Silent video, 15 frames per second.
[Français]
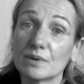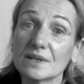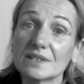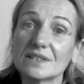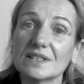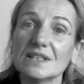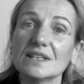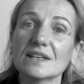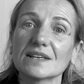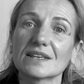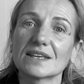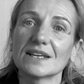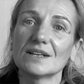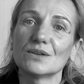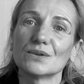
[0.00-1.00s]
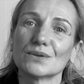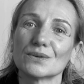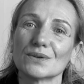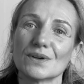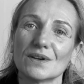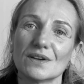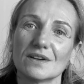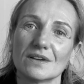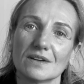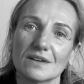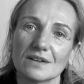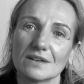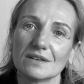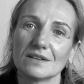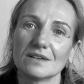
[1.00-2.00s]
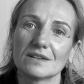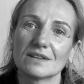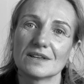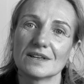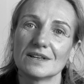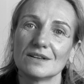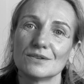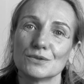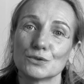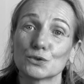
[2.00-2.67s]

plaisir et et quelle